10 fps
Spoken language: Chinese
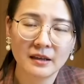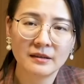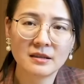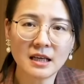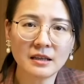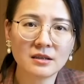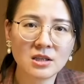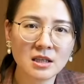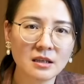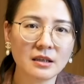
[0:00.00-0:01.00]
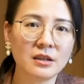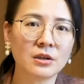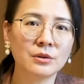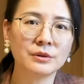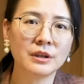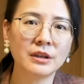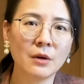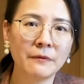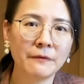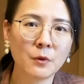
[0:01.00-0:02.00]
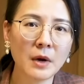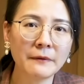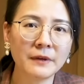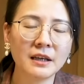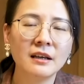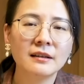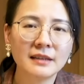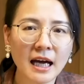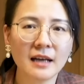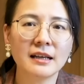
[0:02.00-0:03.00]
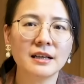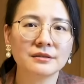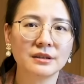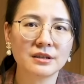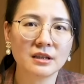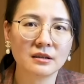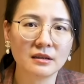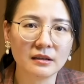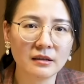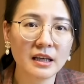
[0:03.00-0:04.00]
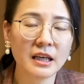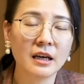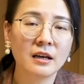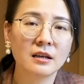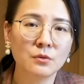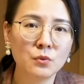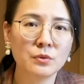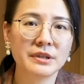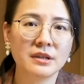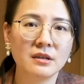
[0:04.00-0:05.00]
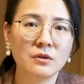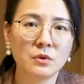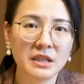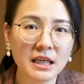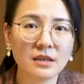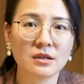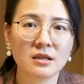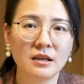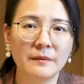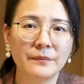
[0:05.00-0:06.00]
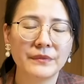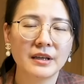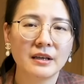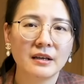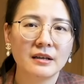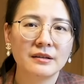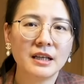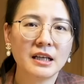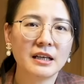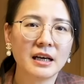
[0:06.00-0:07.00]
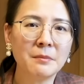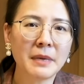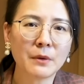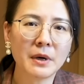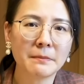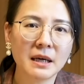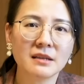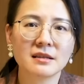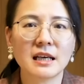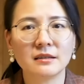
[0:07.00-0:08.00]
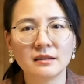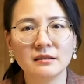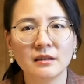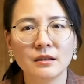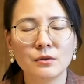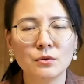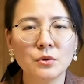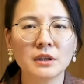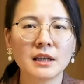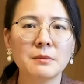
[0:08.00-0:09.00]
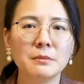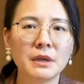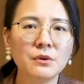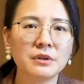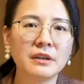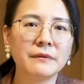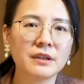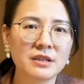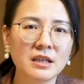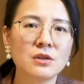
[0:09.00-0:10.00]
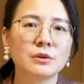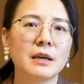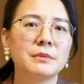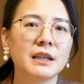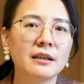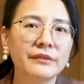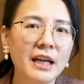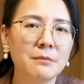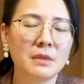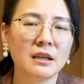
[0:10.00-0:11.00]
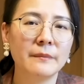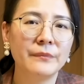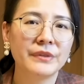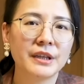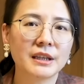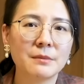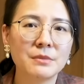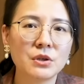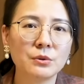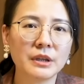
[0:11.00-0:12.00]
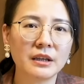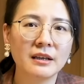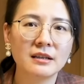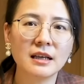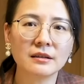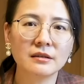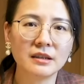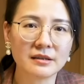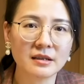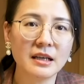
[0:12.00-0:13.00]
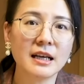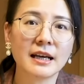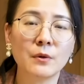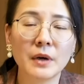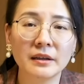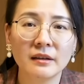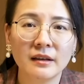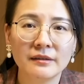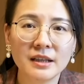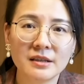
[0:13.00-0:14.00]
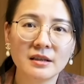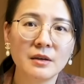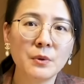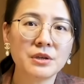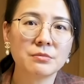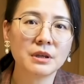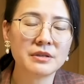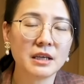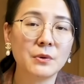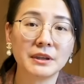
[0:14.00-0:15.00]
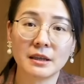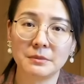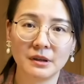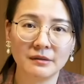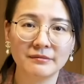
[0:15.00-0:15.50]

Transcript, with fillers: 那占领这里以后呢，要花费大量的这个人力和物资去建设。那里200万巴勒斯坦人，如果他们没有地方接受他们当难民，那他们就得让以色列来管。那以色列为什么要接管他们呢？